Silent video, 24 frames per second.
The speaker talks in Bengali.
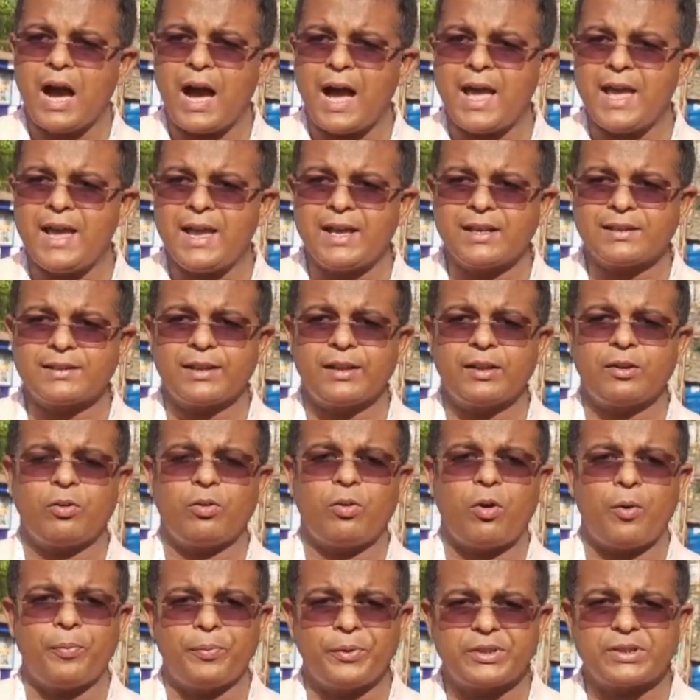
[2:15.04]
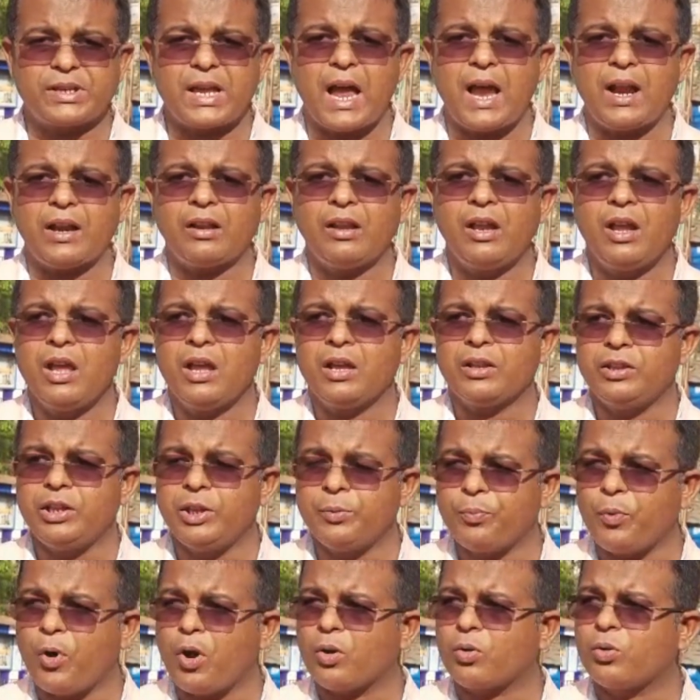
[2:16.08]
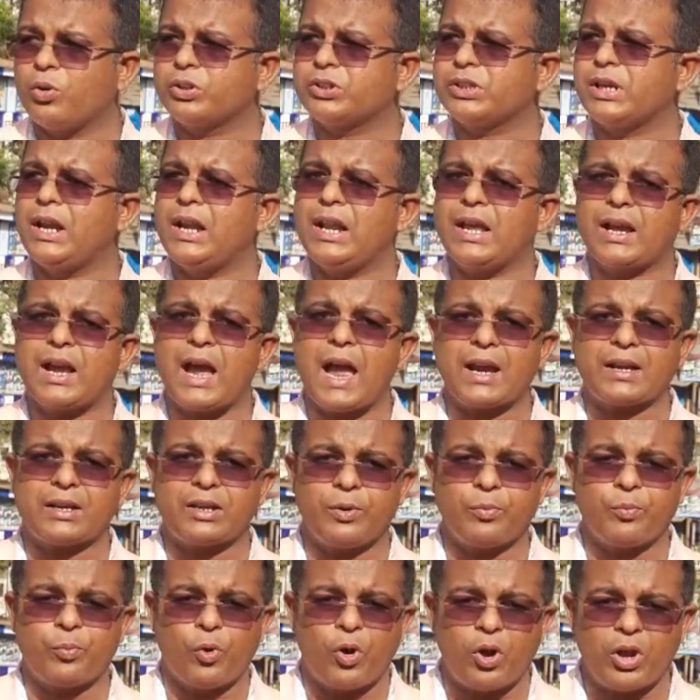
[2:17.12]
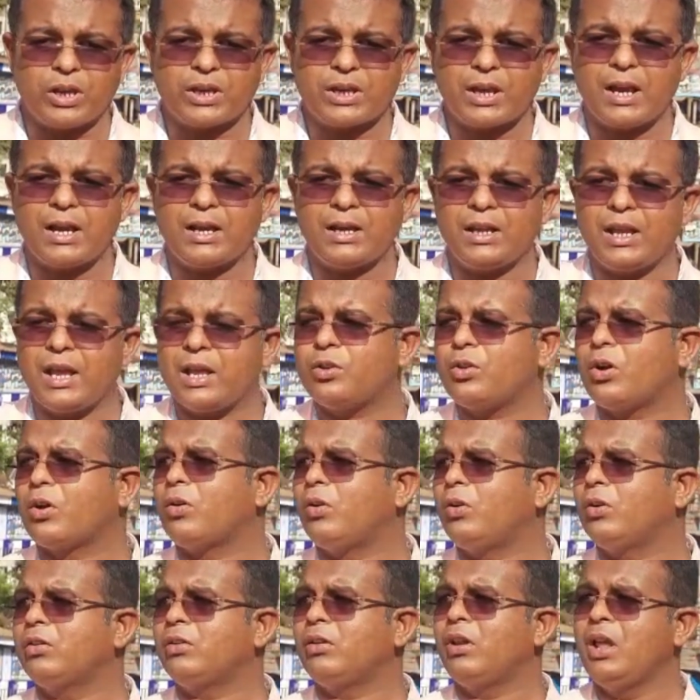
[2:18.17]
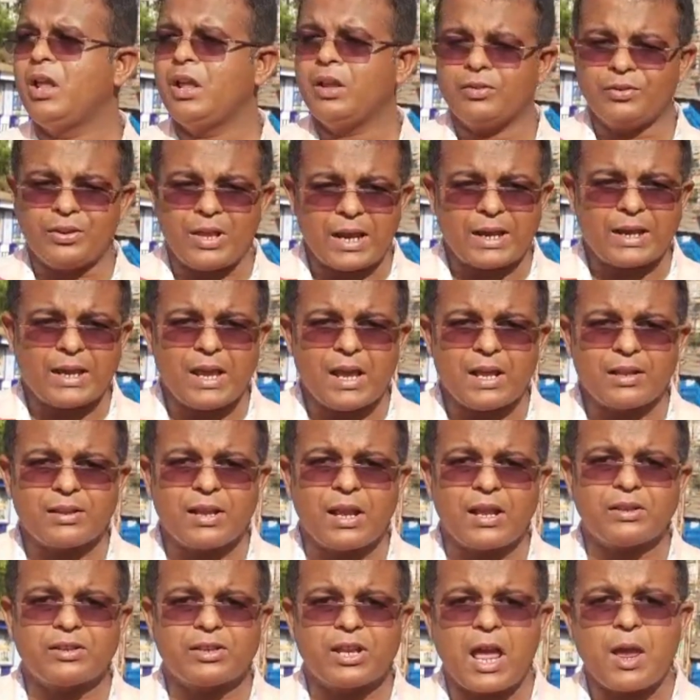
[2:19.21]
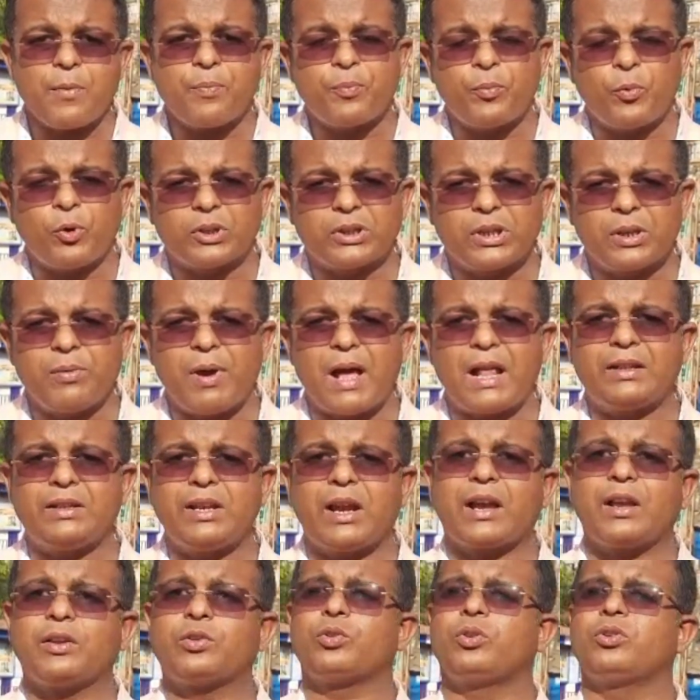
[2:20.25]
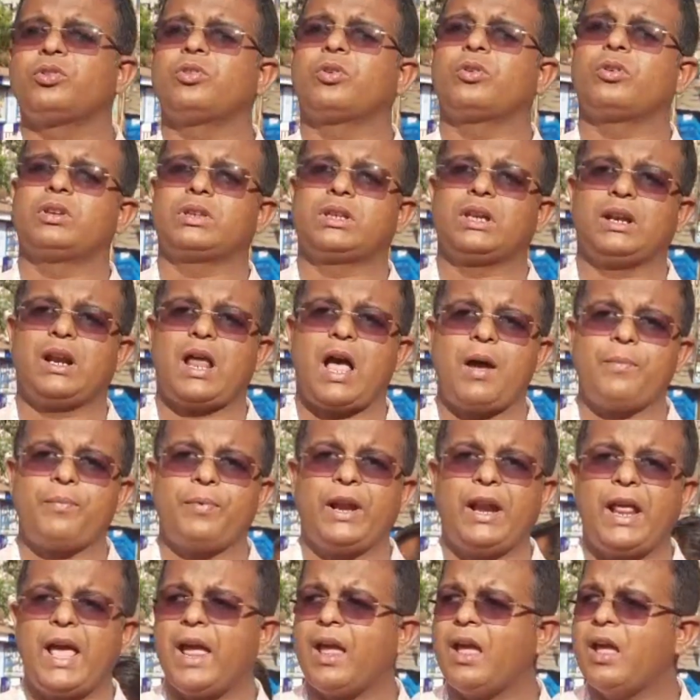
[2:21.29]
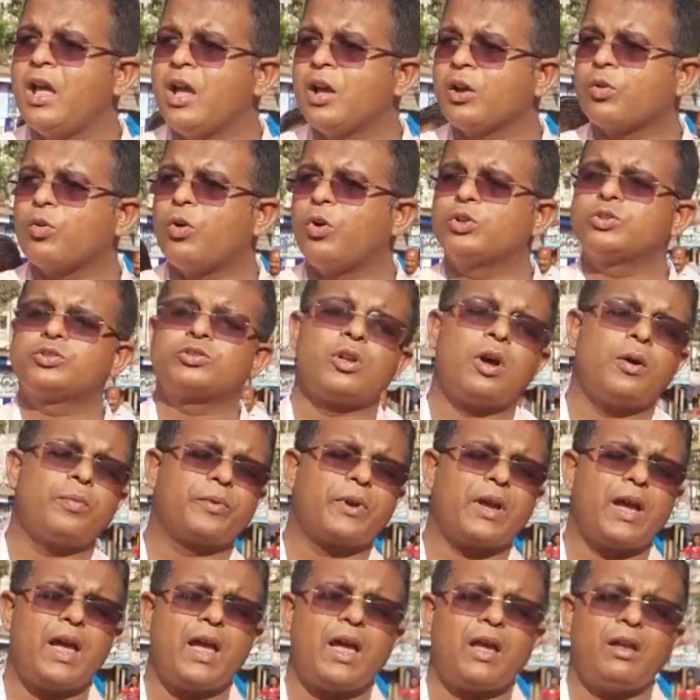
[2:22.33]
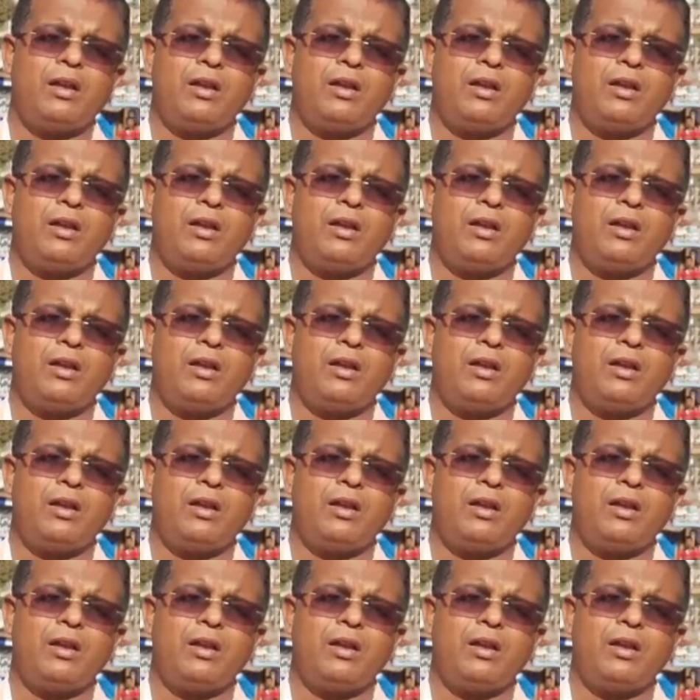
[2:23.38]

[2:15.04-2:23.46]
আইএস অফিসার দীপক ঘোষের লেখা একটি বইকে নিয়ে যখন দেখিয়েছেন সেই প্রতিবাদটাকে সহ্য করতে না পেরে কৌস্তবকে